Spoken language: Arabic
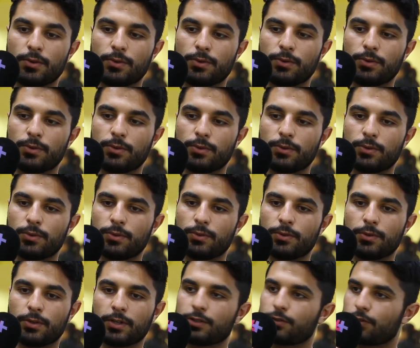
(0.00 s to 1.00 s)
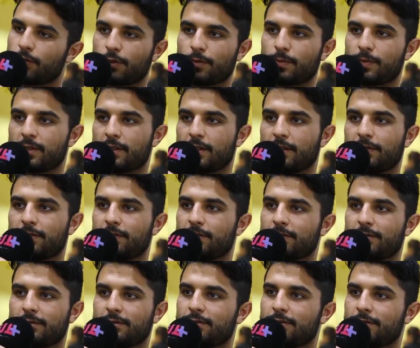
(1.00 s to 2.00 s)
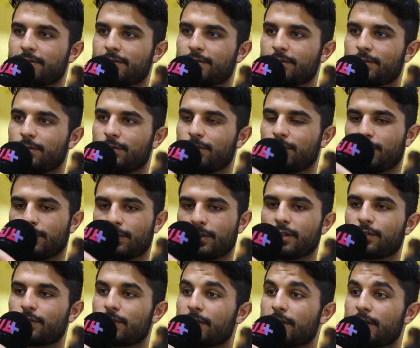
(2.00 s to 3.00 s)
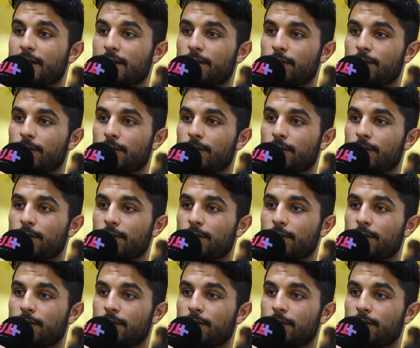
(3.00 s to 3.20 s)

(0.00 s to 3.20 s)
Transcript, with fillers: وكنشكرو بزاف وكنشكر حتى